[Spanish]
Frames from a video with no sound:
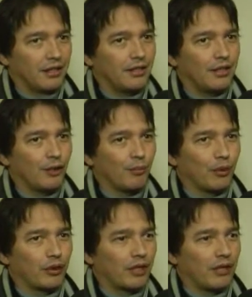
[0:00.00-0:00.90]
y con
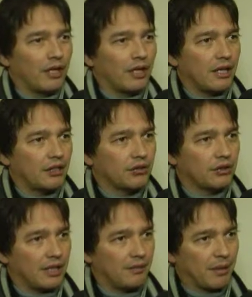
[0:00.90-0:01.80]
posterioridad a eso
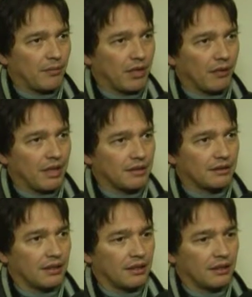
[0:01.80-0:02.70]
ya vamos a
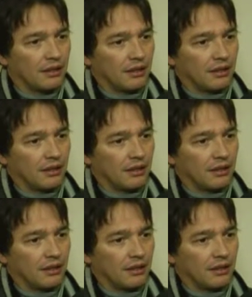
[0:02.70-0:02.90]
avanzar